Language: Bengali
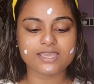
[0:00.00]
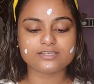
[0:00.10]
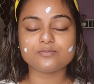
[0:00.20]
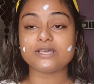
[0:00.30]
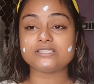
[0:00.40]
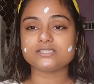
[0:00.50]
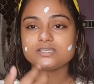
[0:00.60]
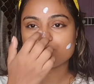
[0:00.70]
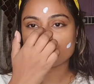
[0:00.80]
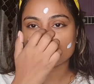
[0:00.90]
একটু
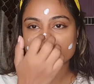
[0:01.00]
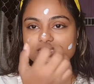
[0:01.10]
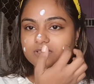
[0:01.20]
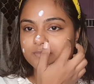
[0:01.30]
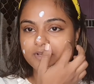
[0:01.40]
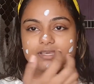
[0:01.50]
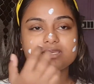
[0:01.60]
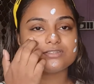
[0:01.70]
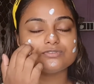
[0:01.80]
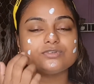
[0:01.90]
বাজেটের ওপরে যেতে পারে
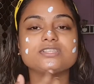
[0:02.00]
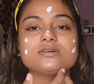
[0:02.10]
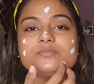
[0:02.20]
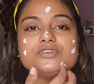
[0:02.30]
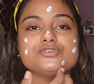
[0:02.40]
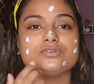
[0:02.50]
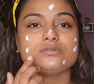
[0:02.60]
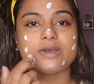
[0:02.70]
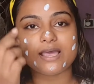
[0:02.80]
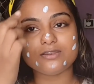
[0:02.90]
কিন্তু এটা ভীষণ
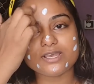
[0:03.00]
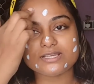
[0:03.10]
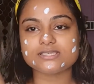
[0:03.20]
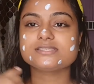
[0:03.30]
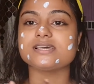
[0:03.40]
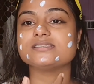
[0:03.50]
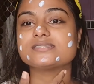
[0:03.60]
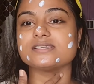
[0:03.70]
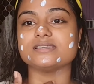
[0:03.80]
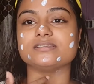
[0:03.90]
ভালো একটা
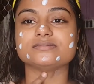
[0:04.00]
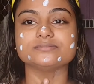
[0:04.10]
সানস্ক্রিন